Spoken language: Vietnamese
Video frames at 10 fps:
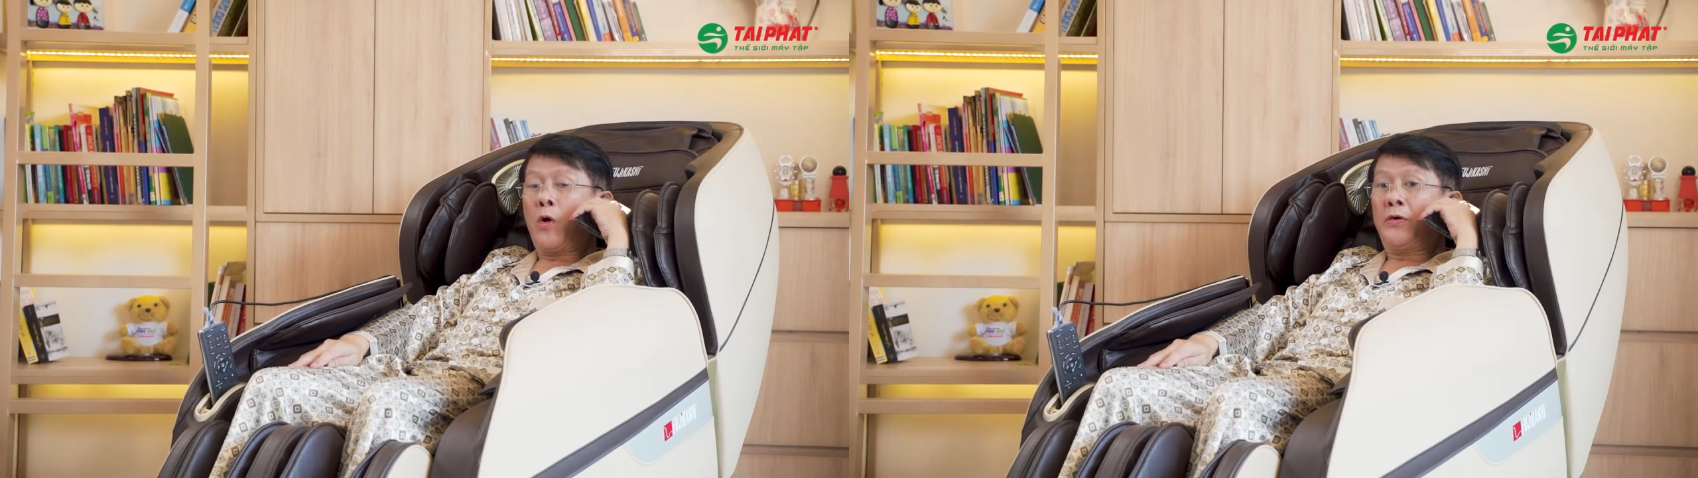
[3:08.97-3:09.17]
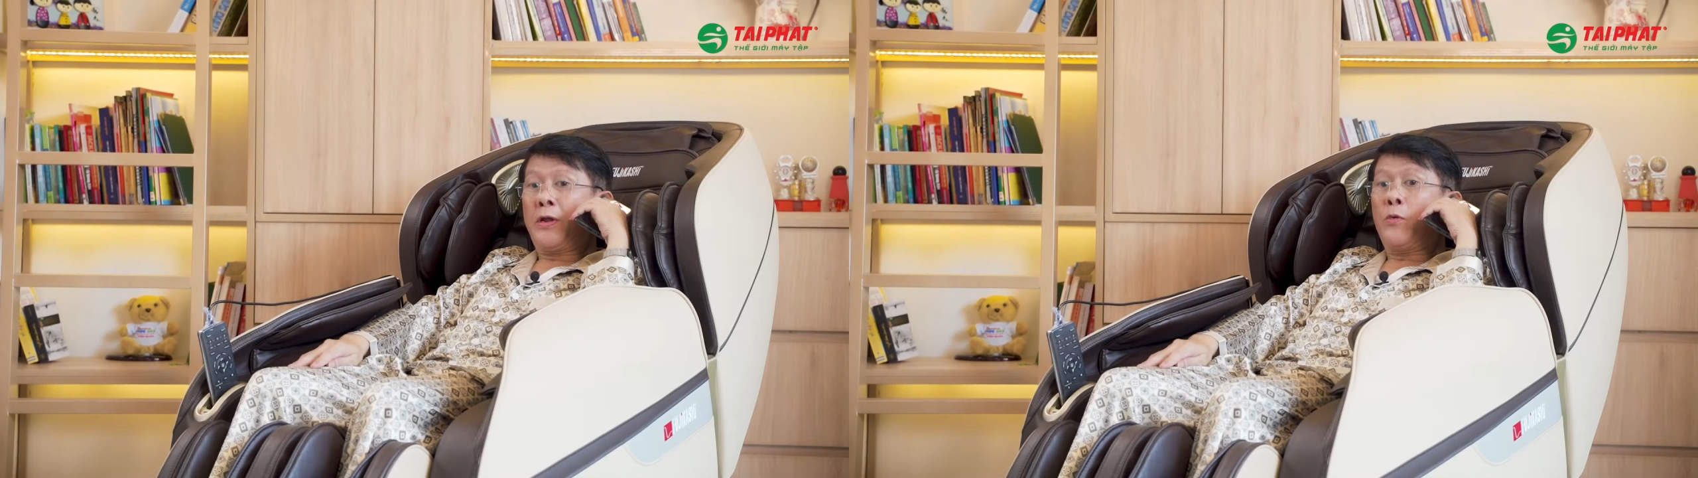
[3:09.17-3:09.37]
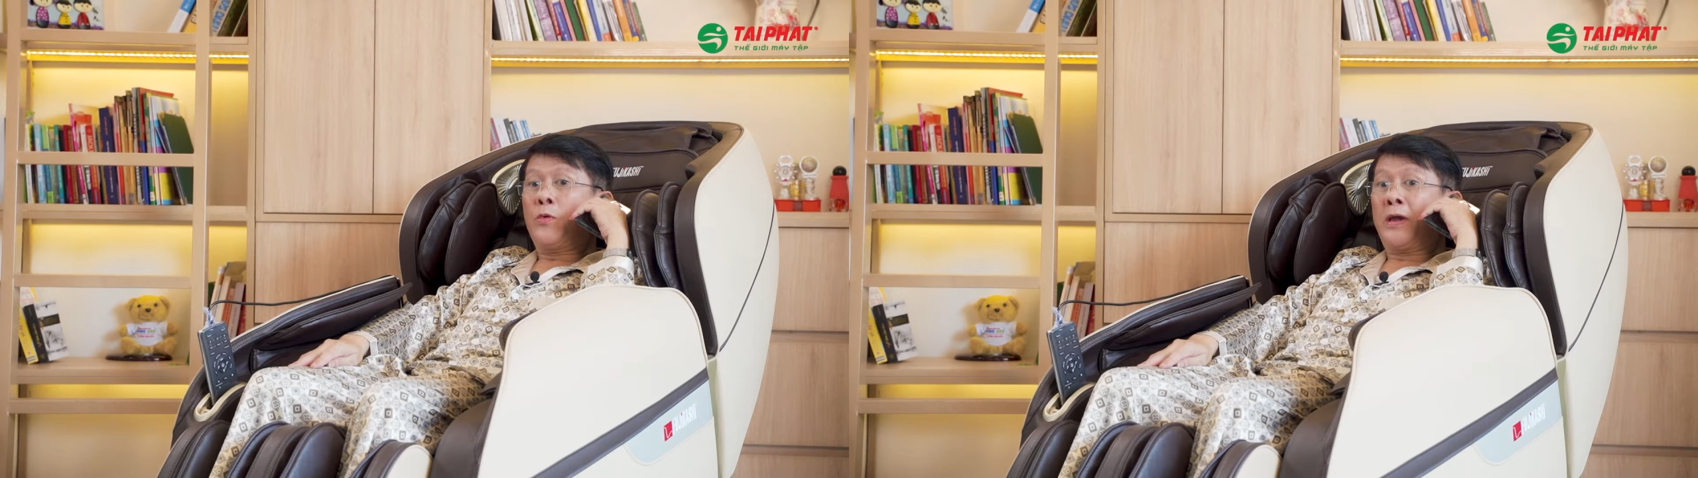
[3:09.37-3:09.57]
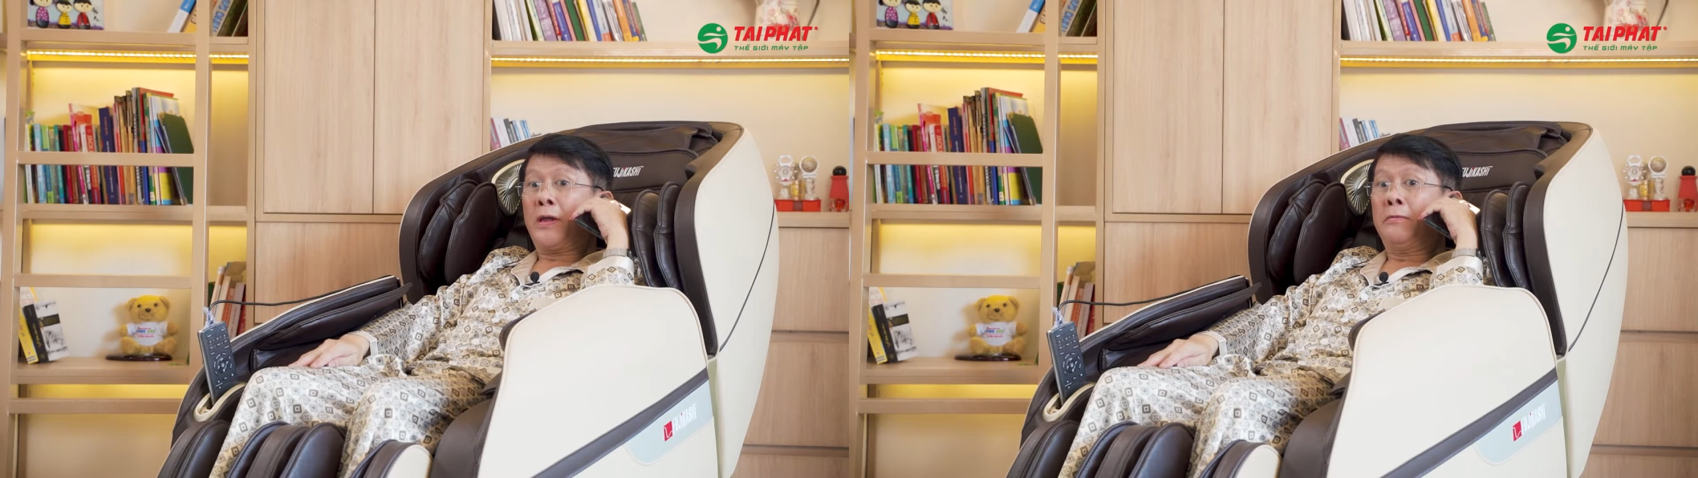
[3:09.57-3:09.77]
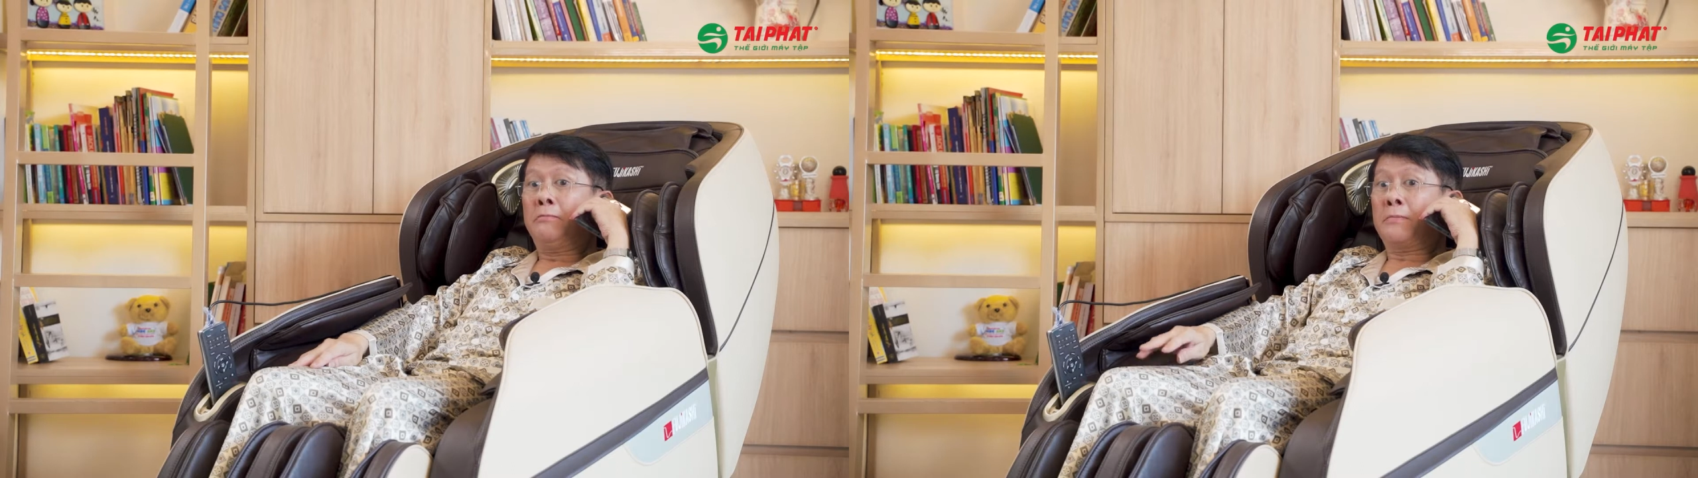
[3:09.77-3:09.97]
có điều
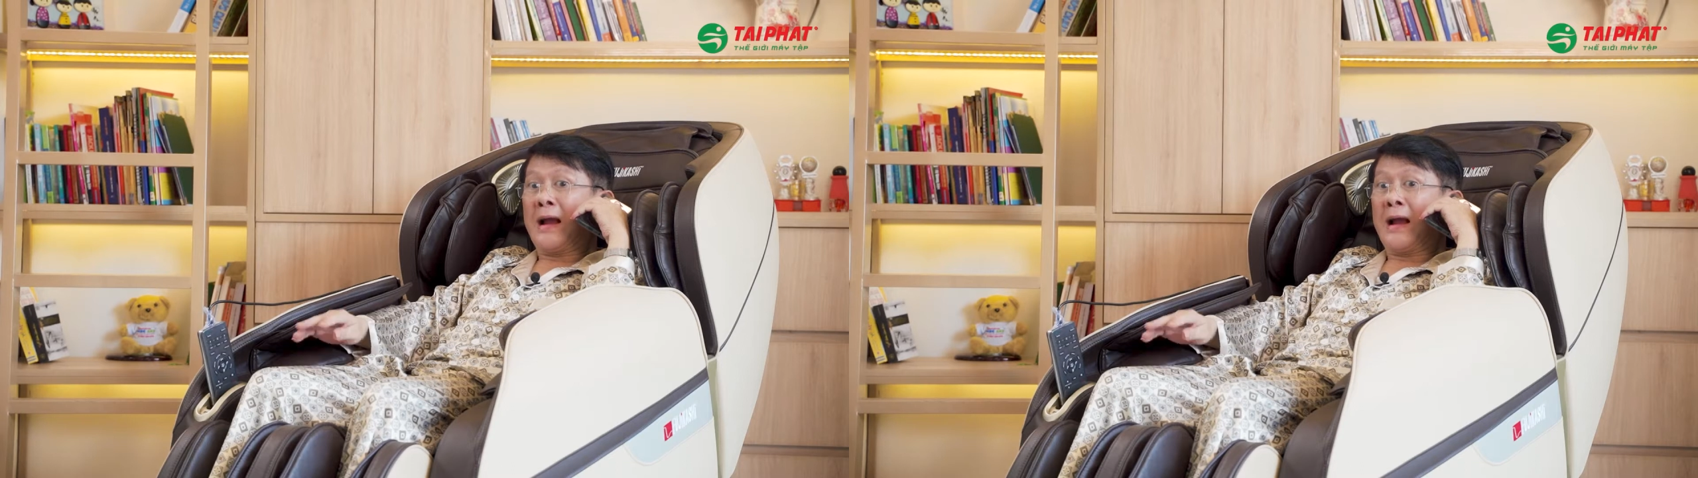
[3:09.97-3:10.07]
khiển